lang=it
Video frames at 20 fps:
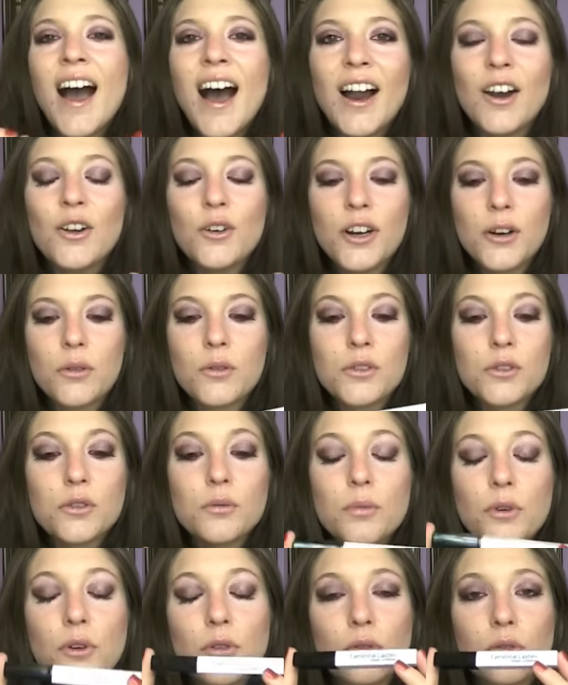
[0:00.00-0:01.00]
Allora,
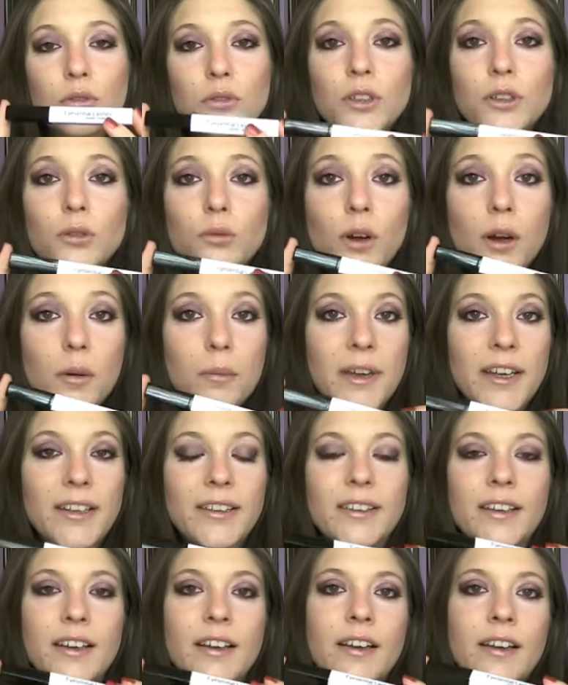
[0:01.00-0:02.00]
questo prodotto
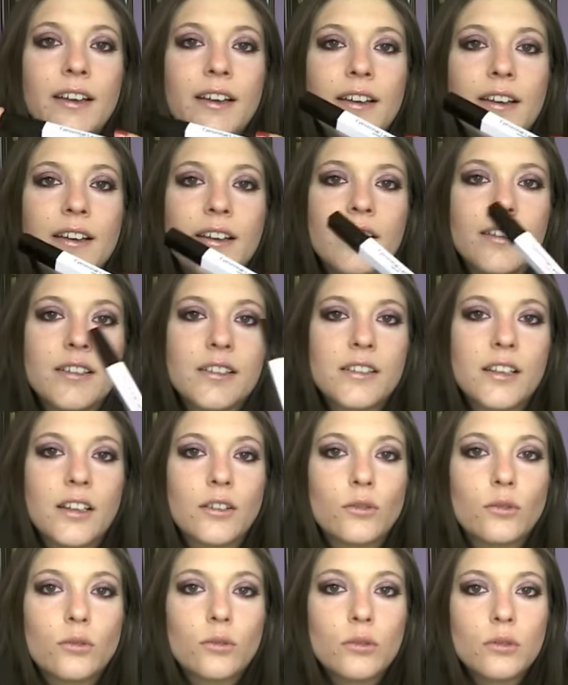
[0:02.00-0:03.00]
naturalmente è
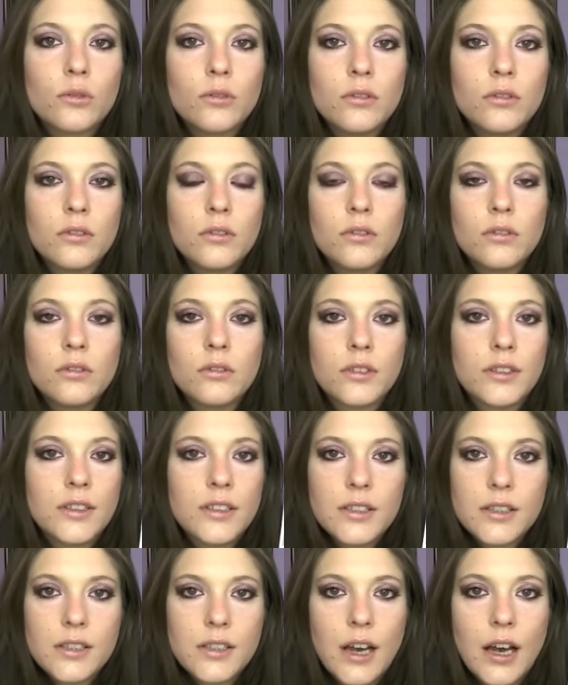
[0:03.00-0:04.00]
stato eh,
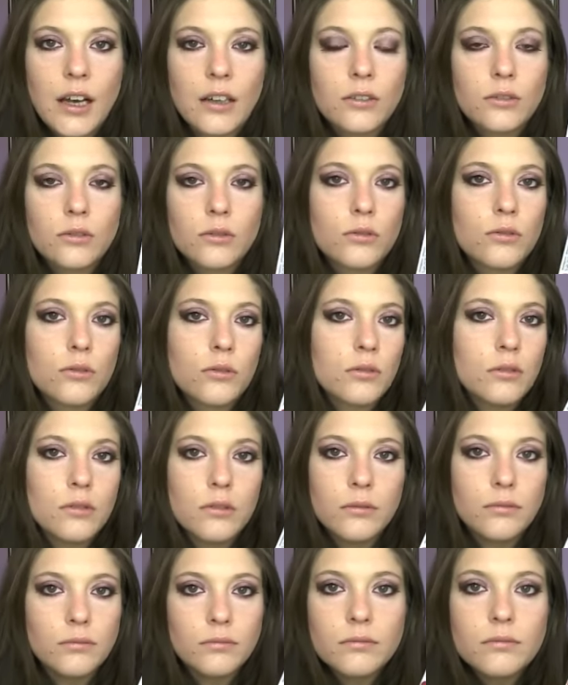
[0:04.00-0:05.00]

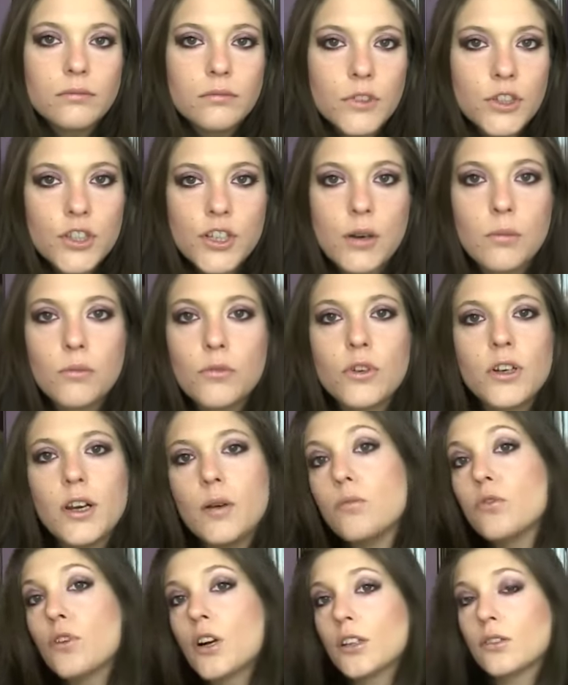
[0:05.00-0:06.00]
testato, diciamo, in
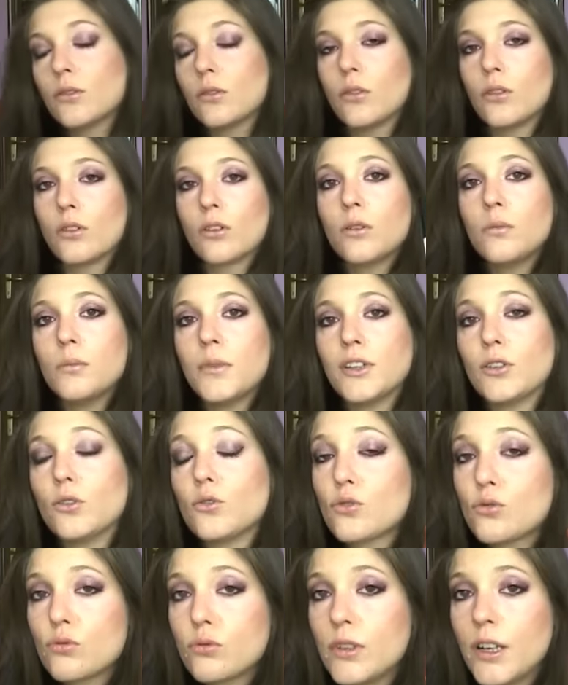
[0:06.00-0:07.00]
laboratorio, ma
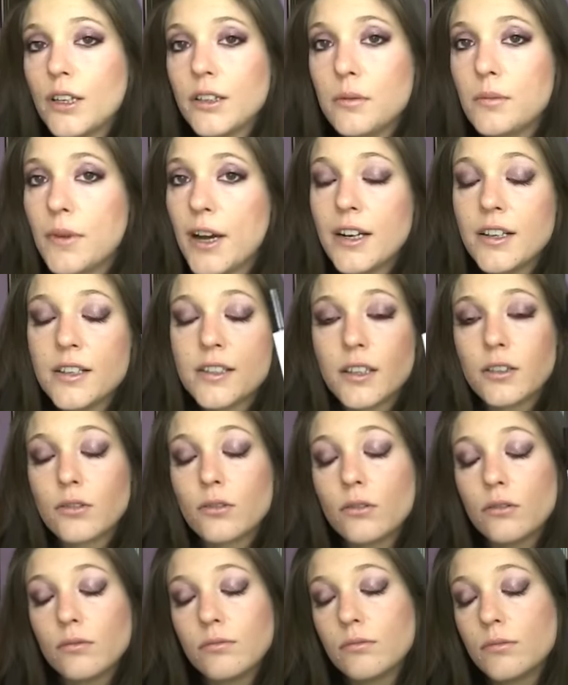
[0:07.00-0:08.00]
non sugli animali, è
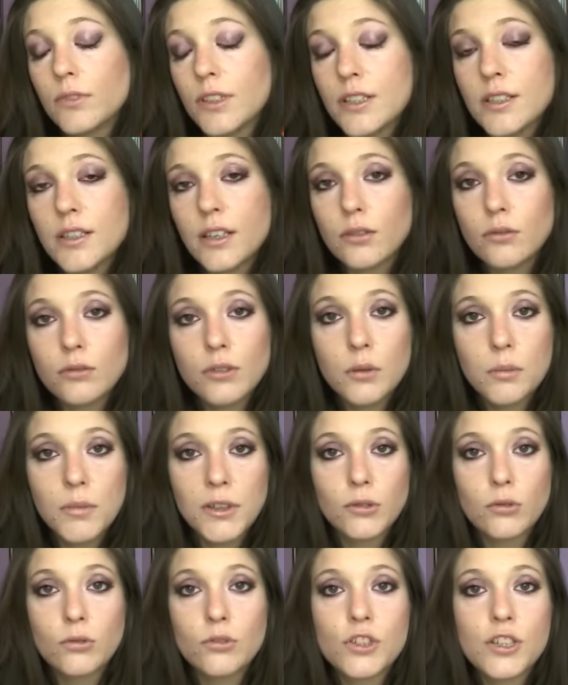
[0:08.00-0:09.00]
stato mm, testato
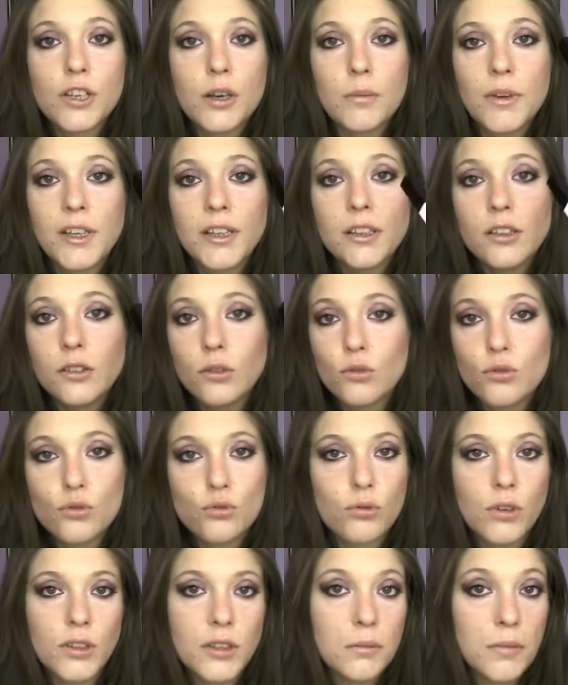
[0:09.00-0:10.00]
dermatologicamente, non
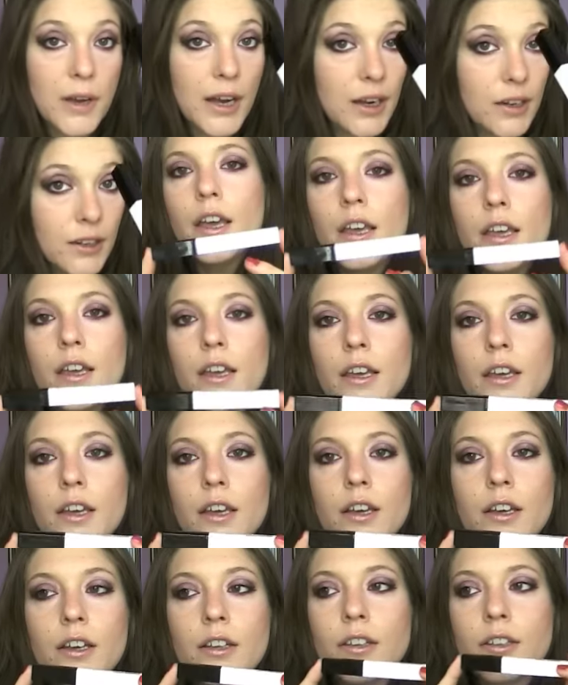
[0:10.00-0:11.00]
su animali.
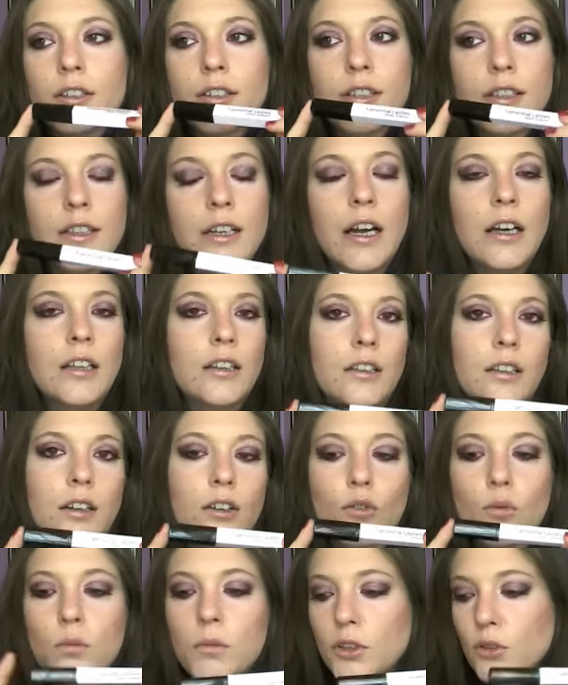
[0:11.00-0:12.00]
E si tratta,
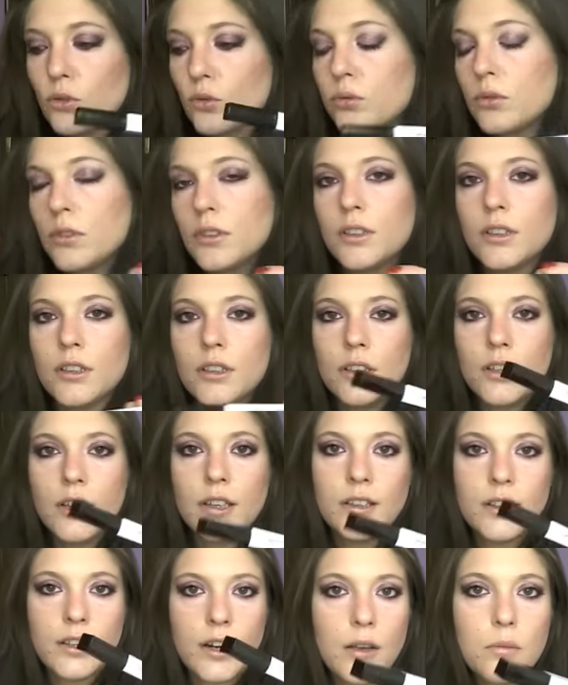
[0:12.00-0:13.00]
come tutti
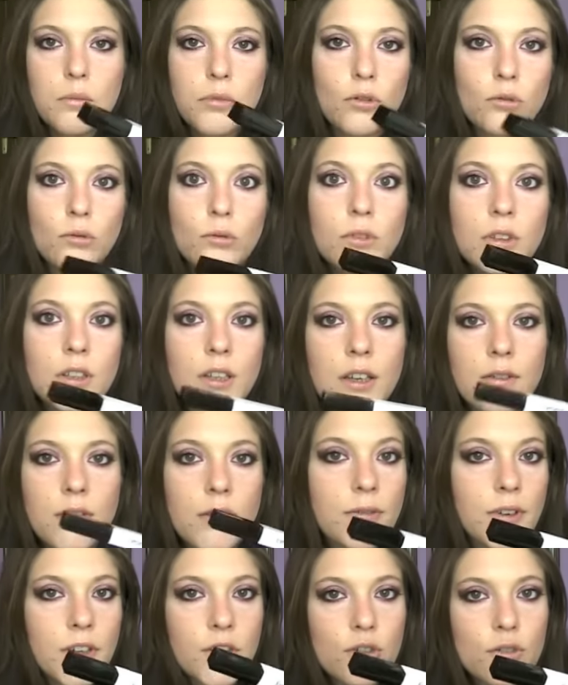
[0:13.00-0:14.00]
e tre i prodotti che
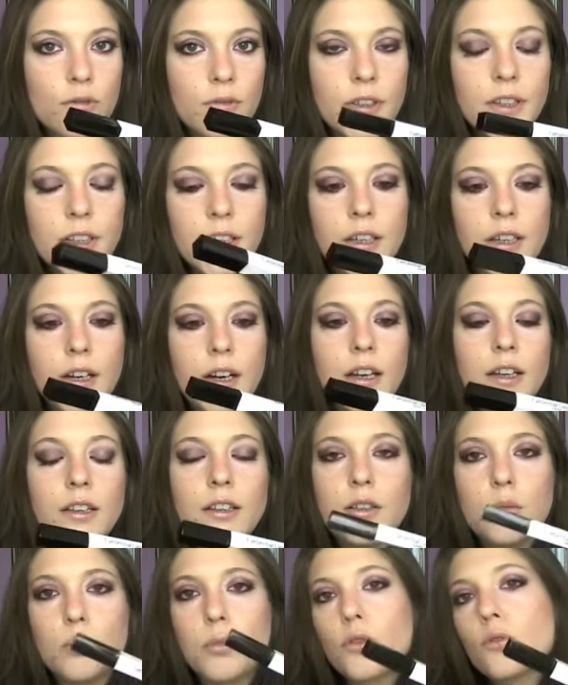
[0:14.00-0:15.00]
vi faccio vedere,
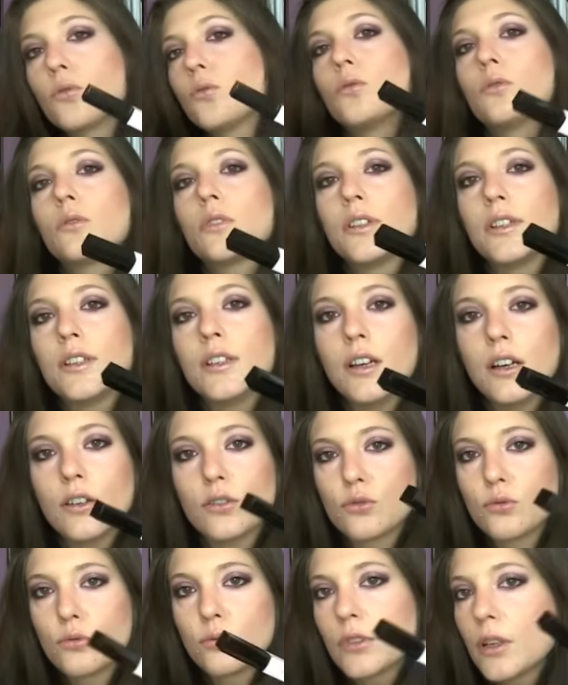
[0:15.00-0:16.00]
di prodotti
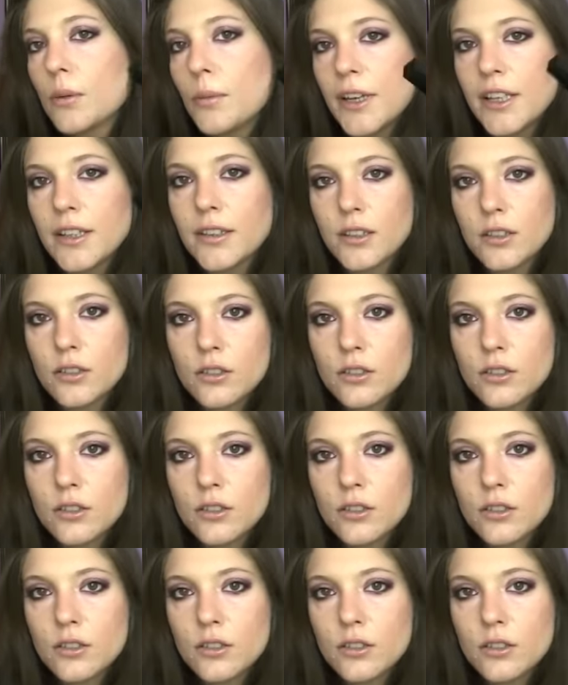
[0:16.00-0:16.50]
assolutamente